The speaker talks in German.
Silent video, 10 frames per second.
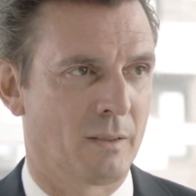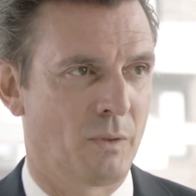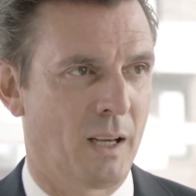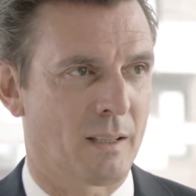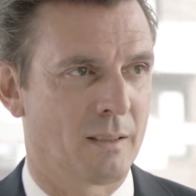
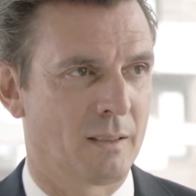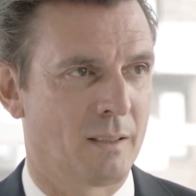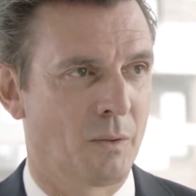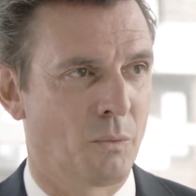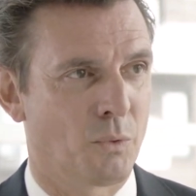Wir hatten
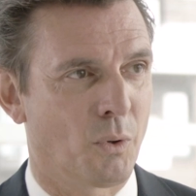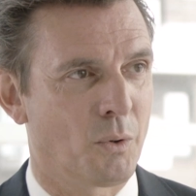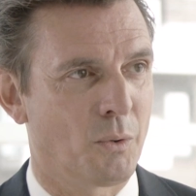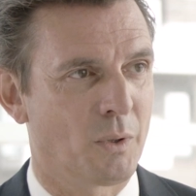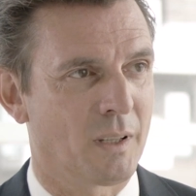in
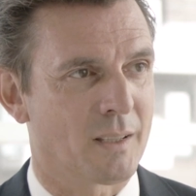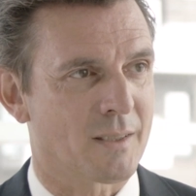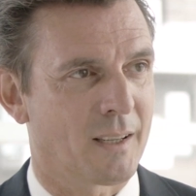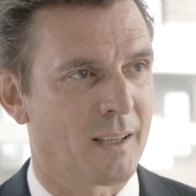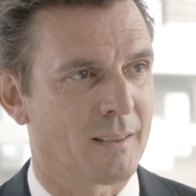
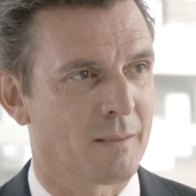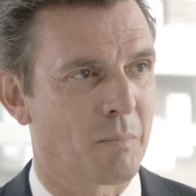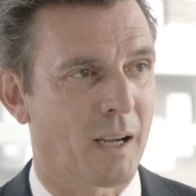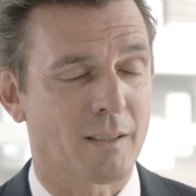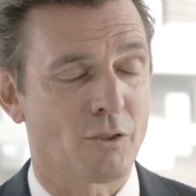Vor-Corona-Zeiten
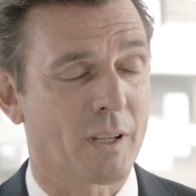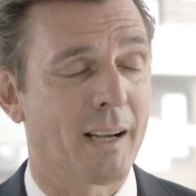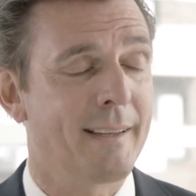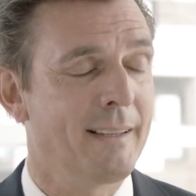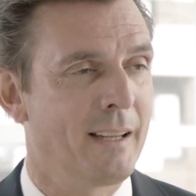praktisch
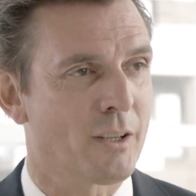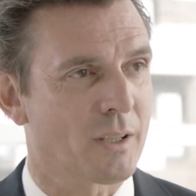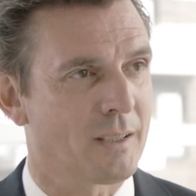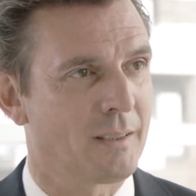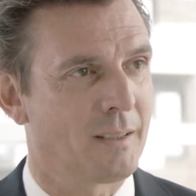keinen
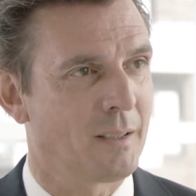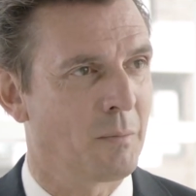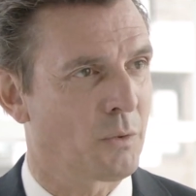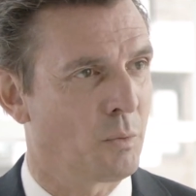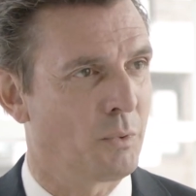Leerstand in den
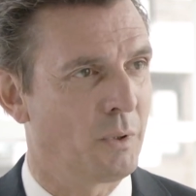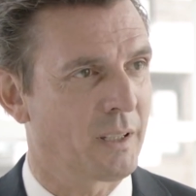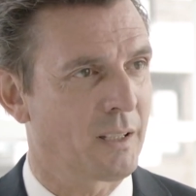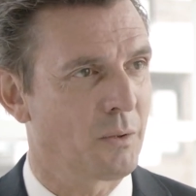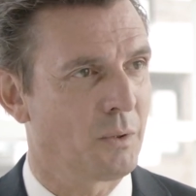
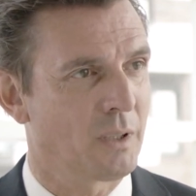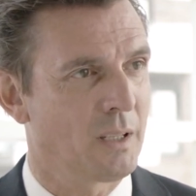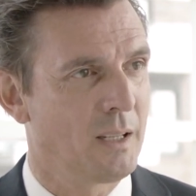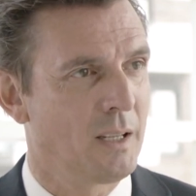Metropolregionen.